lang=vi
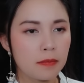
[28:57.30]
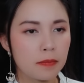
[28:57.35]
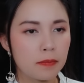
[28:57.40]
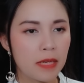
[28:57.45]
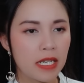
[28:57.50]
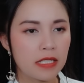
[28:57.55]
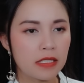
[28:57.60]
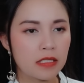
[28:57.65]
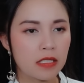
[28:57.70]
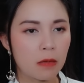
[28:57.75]

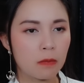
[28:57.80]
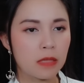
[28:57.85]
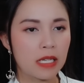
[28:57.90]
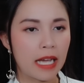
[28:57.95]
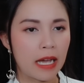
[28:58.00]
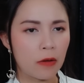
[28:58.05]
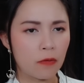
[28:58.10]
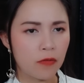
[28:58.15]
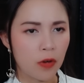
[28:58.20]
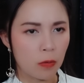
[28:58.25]
Bên trong
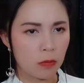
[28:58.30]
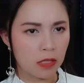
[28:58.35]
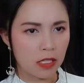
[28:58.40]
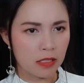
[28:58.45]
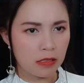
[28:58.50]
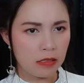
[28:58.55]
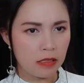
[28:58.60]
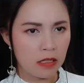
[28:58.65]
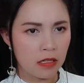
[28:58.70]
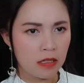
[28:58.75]
căn phòng
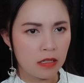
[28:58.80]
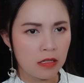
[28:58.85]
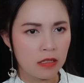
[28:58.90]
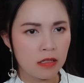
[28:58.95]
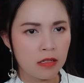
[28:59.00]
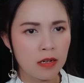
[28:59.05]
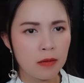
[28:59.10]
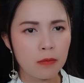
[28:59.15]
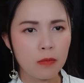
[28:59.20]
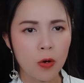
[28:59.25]
kính,
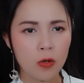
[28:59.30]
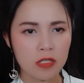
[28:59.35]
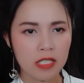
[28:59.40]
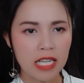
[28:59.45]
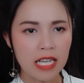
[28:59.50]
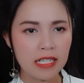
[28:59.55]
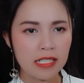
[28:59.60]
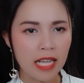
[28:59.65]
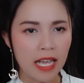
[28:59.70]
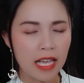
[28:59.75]
một
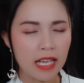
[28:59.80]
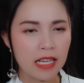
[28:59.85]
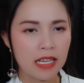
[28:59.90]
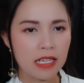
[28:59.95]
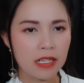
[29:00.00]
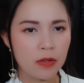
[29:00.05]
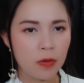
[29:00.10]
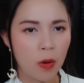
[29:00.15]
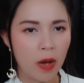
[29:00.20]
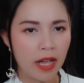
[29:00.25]
tiếng thét
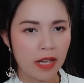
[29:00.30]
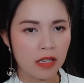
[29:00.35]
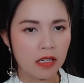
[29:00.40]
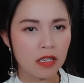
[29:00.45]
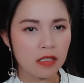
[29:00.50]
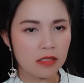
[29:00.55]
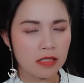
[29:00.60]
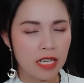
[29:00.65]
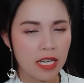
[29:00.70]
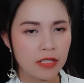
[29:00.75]
kinh hoàng
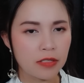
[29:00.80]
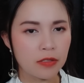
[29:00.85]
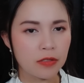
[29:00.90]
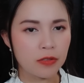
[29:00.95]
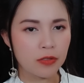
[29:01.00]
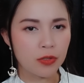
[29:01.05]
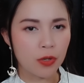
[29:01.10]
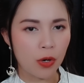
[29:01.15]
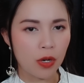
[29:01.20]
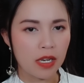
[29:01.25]
cất lên
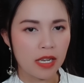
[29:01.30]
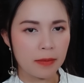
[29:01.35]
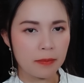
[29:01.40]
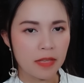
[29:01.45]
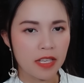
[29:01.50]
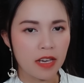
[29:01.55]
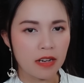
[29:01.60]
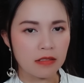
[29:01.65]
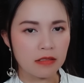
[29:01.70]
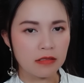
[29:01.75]
rồi
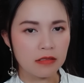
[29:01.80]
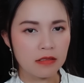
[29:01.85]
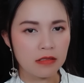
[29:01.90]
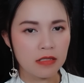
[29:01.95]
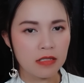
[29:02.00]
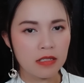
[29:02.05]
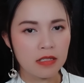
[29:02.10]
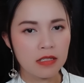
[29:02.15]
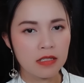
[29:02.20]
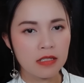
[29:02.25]
liệm dần.
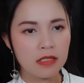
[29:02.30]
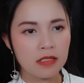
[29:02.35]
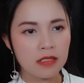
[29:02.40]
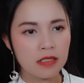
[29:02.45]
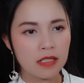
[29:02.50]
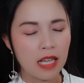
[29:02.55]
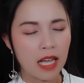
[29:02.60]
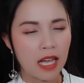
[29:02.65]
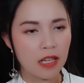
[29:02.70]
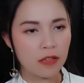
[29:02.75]

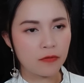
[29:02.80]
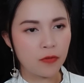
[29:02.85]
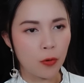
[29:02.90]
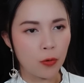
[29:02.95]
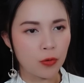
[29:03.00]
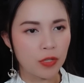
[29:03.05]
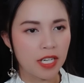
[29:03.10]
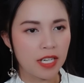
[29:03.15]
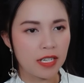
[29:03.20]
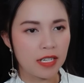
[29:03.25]
Thai
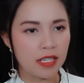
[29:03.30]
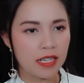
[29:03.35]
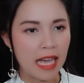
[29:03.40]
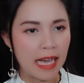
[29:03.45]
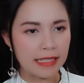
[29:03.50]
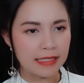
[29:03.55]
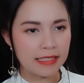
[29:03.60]
phụ kỳ đã